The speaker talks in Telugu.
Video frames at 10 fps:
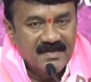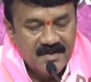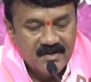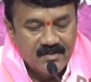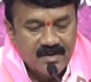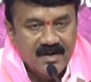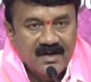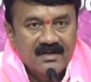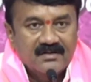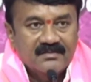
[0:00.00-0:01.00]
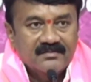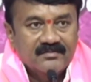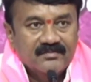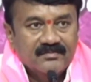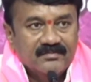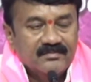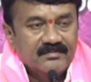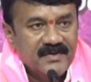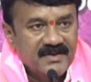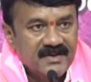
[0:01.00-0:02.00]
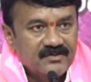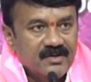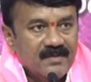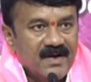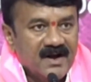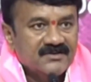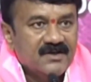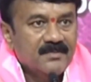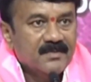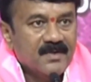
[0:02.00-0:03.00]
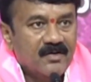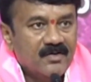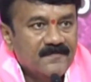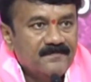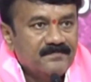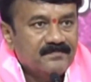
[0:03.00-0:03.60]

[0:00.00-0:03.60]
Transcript: అందరూ కూడా పెద్ద ఎత్తున భాగస్వామ్యం కావడం